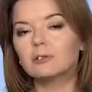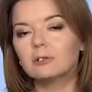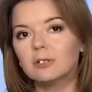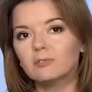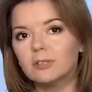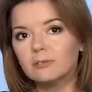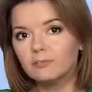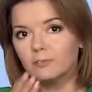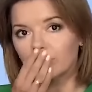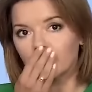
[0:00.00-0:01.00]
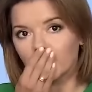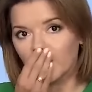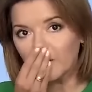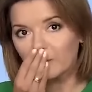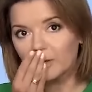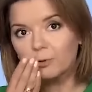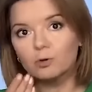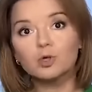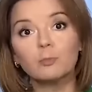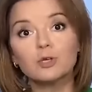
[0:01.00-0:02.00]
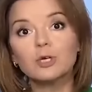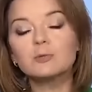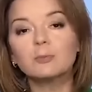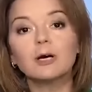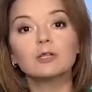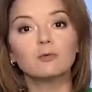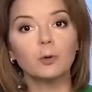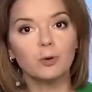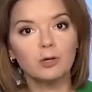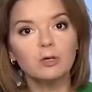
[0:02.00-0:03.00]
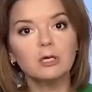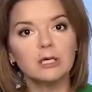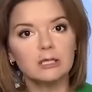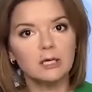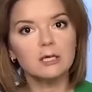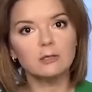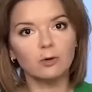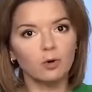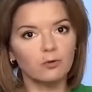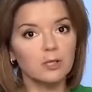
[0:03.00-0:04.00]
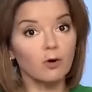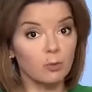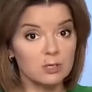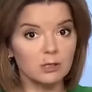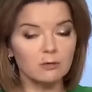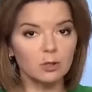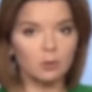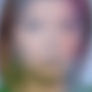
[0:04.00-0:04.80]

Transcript: chúng mình tin là nhiều bạn ở đây cũng từng tiếc thay cho những chiếc răng của cô MC dẫn chương trình này rồi.